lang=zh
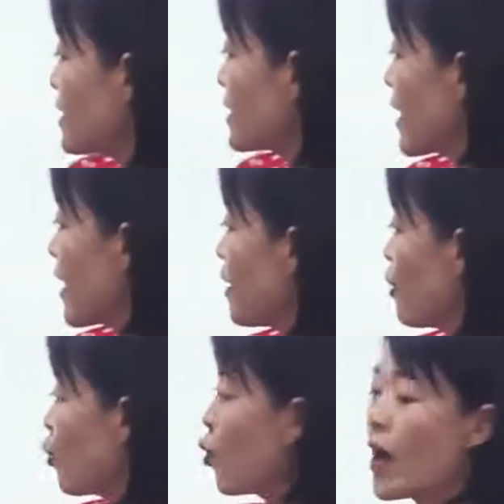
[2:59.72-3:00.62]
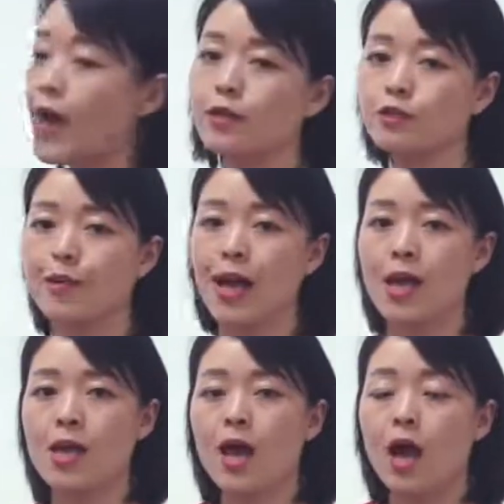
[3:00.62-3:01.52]
干线快，是
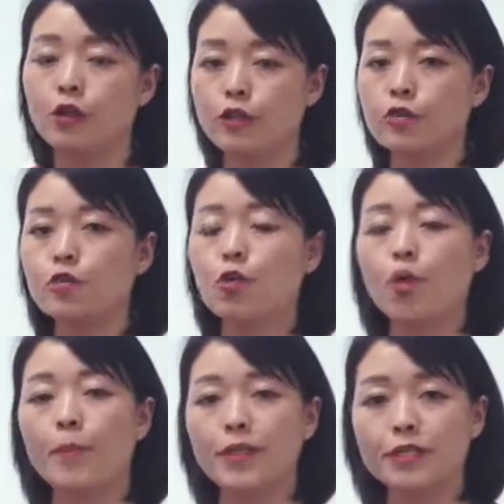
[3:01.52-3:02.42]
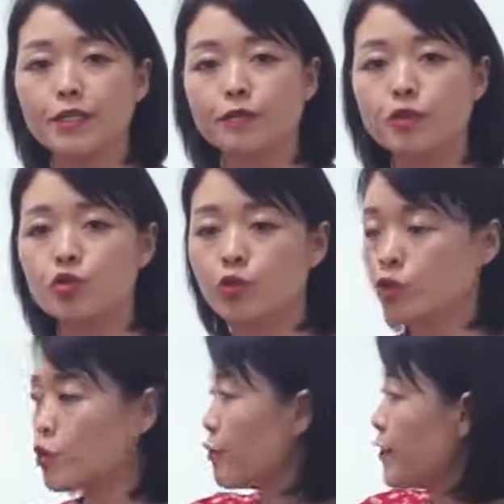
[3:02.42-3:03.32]
吧？好，那如果我变成疑问句，
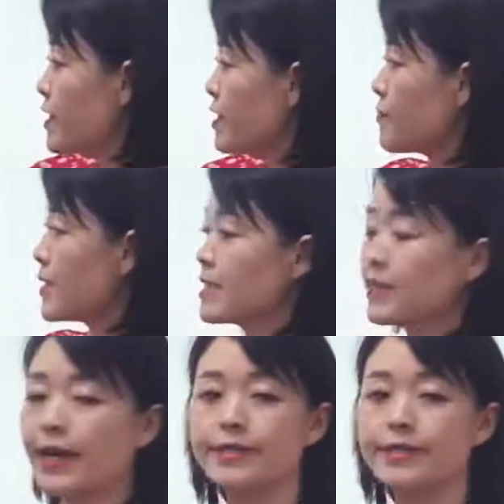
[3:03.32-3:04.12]
我说飞机比新